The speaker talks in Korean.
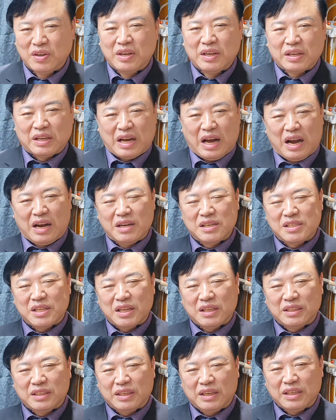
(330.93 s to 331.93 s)

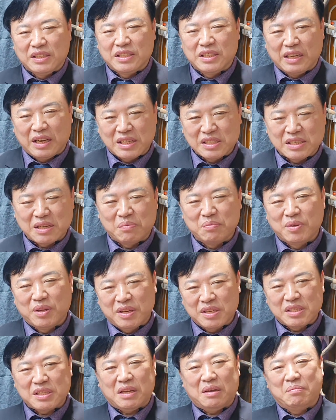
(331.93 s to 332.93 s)
가을생들이 지난 3년에
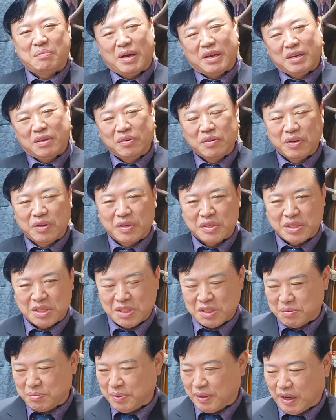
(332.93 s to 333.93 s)
참 많이 어려웠지
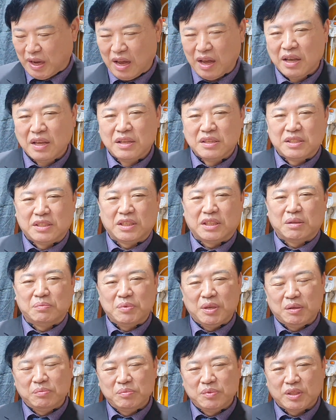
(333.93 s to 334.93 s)
않습니까? 지금
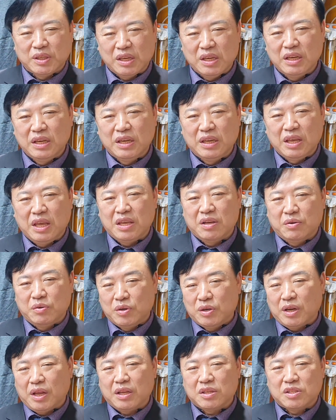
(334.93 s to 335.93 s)
음력 1,
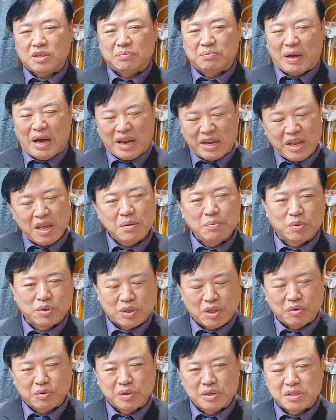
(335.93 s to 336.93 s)
2월에 지금 많이
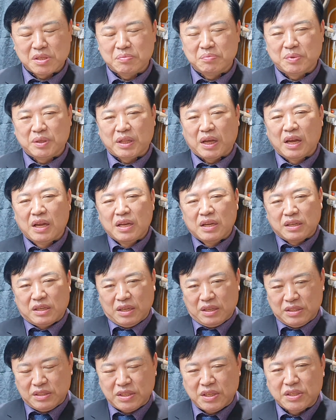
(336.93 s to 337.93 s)
회복되고 있습니다.
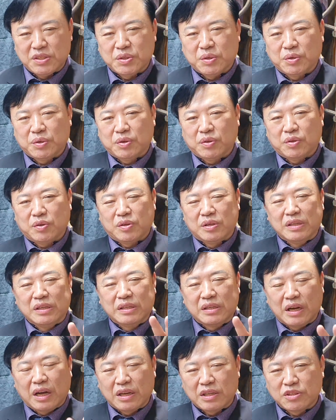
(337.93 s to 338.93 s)
경제적으로도
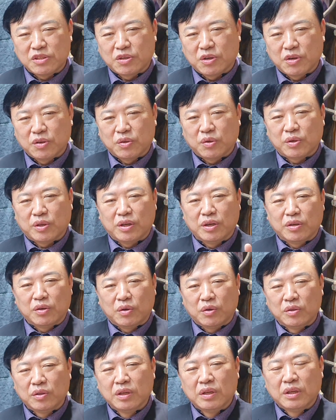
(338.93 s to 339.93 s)
건강적으로도
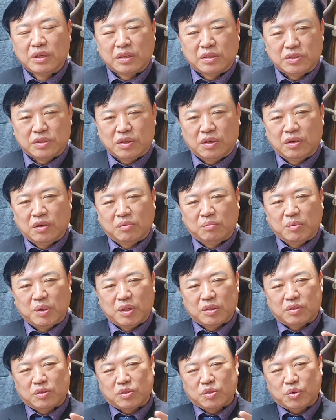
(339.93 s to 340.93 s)
결혼, 그죠? 뭐
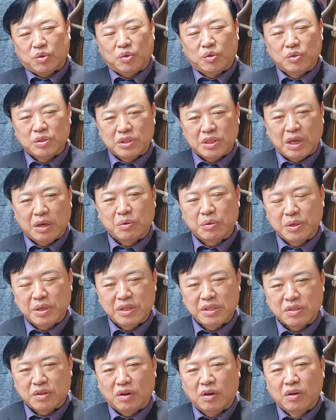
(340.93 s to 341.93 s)
또 좋은
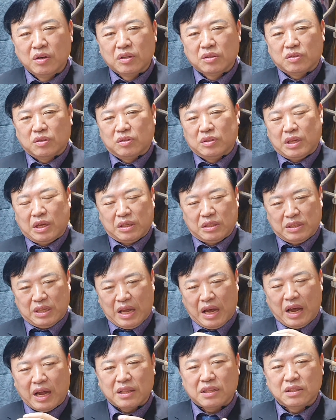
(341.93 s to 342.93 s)
재혼이죠. 또 나,
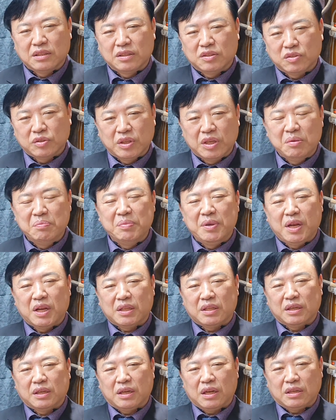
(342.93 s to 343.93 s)
나갔던 또
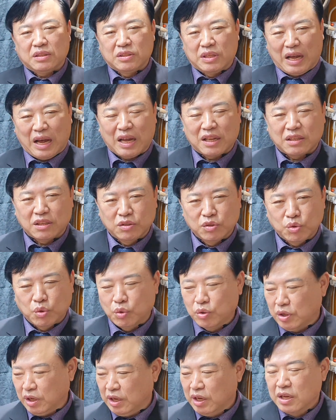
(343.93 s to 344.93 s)
님이라든가 나갔던
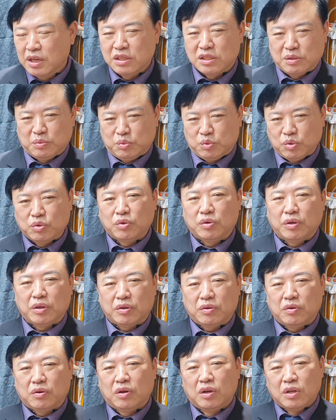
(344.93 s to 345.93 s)
돈이 지금 들어오고
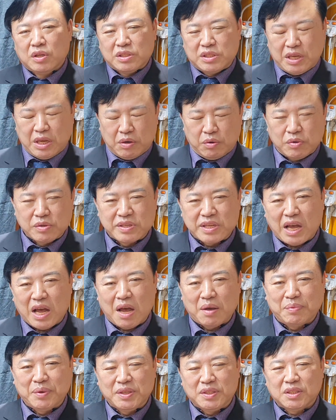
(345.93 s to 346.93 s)
있고 새로운
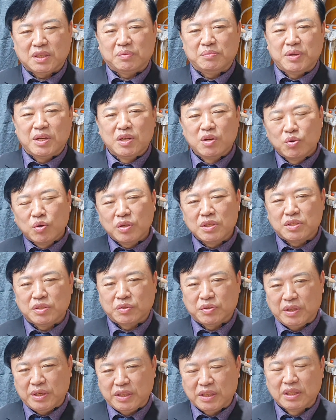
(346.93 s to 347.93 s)
사업이 지금
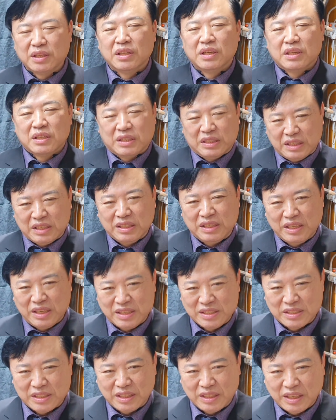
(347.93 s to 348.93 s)
일구어지고 있는 그런
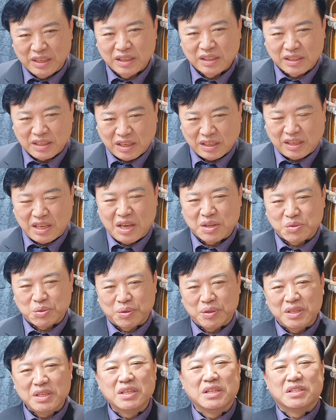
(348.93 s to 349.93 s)
현실이 이제 계속
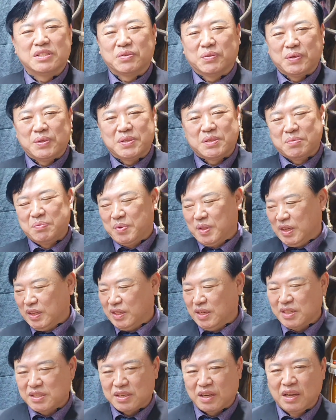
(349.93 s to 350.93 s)
이어지고 있습니다.
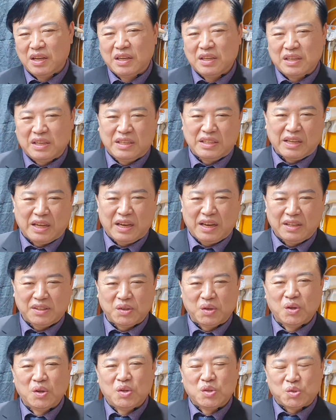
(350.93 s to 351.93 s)
그래서
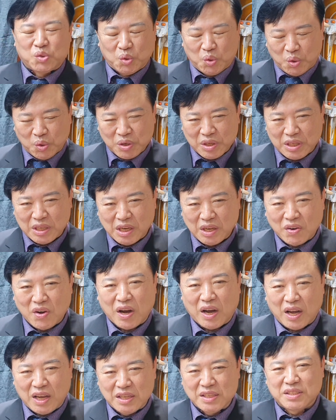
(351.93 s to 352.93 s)
이달에도 좋은
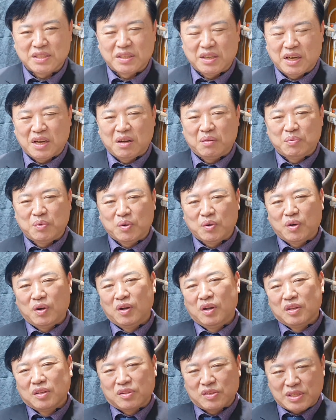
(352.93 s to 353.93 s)
결과가 있으리라 보고
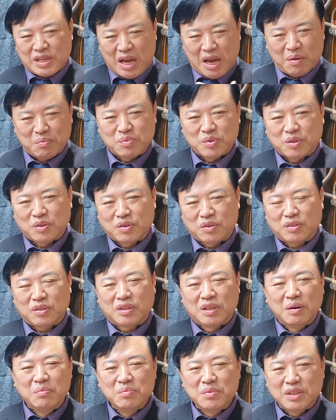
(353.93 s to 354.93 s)
또 사업적으로도
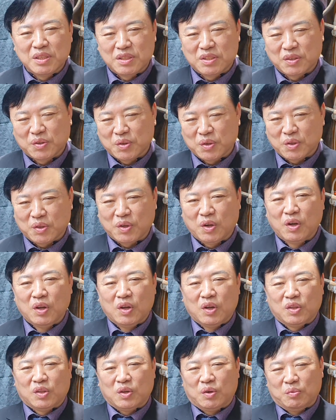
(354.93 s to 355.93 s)
금전적으로도
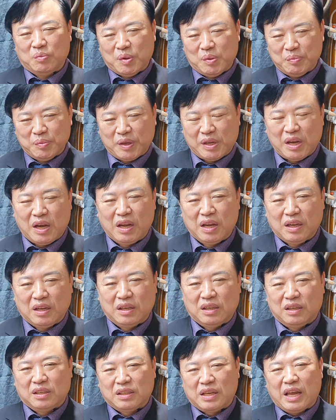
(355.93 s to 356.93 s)
또 뭡니까
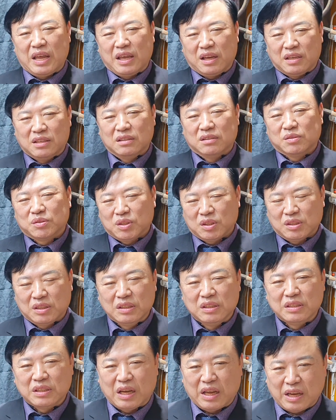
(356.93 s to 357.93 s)
어, 나의 그 어떤
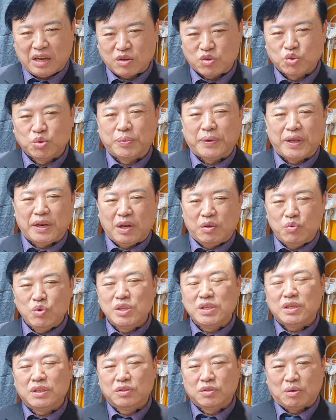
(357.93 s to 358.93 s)
건강이나 주변에
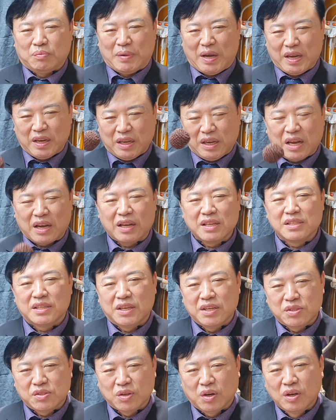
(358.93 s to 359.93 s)
위신도 많이 깔아져
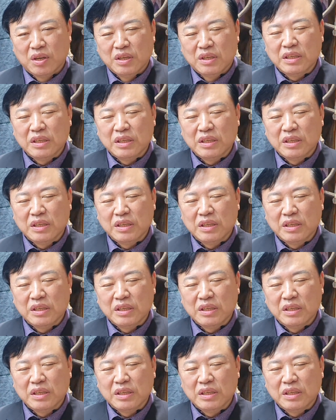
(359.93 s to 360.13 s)
있죠.